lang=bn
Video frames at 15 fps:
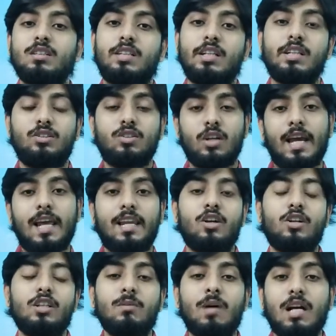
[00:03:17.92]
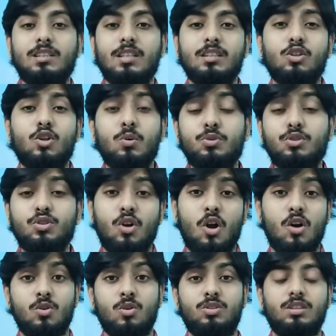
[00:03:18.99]
টিকটক অ্যালগোরিদম আস্তে আস্তে খুব
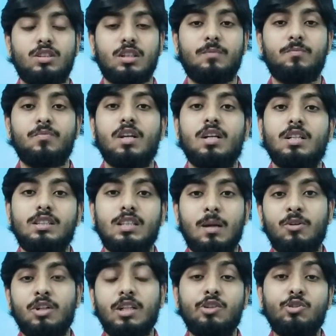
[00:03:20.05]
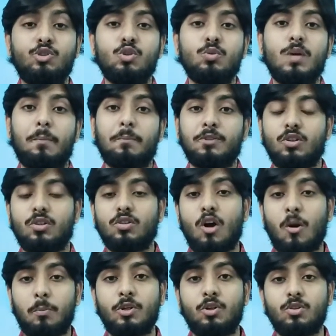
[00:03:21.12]
স্ট্রং হচ্ছে যেমন ইউটিউবে আপনি যখন
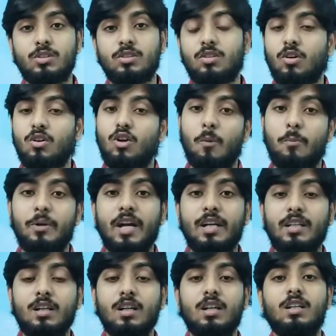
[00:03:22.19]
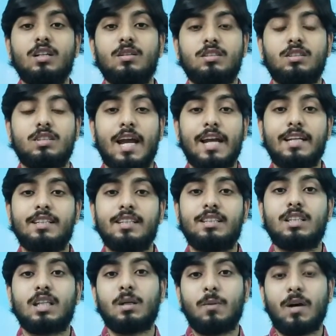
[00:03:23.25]
কপি করছেন তখন কপিরাইট স্ট্রাইক
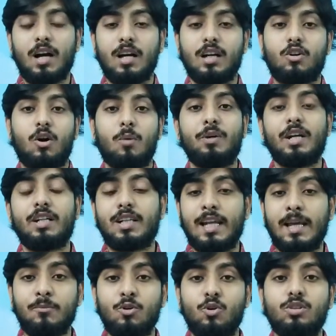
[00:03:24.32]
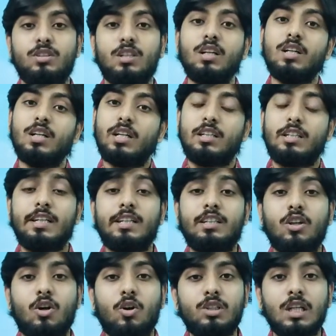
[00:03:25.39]
দিচ্ছে বা কপিরাইট ক্লেম করছে
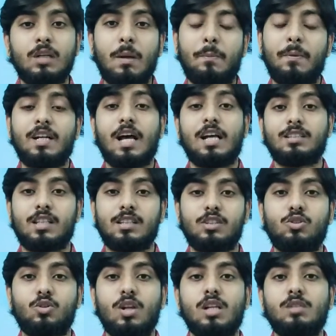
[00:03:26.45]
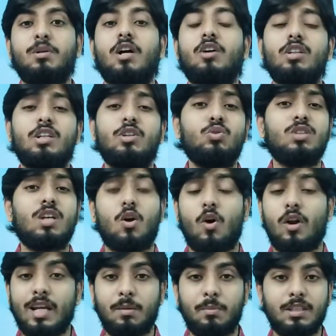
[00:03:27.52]
টিকটকেও সেই ব্যাপারটা আস্তে আস্তে চলে আসবে কারণ ইউজার
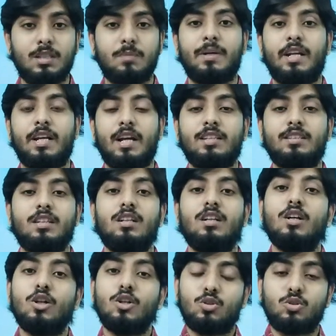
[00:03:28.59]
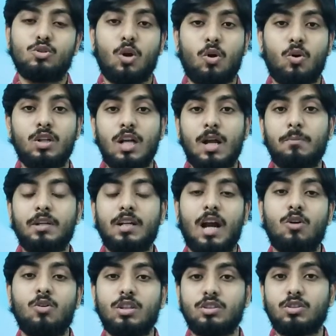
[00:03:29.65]
অনেক বেশি বেড়ে গেছে তো যখনই আপনি
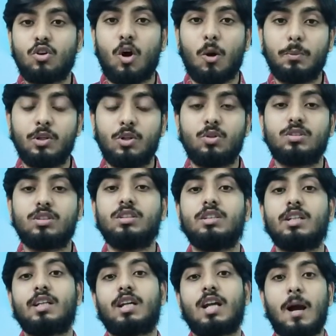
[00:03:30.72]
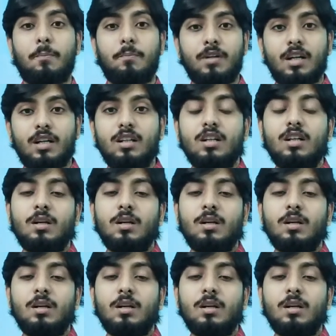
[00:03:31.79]
কারোর কিছু কপি করছেন সেটাকে আপনার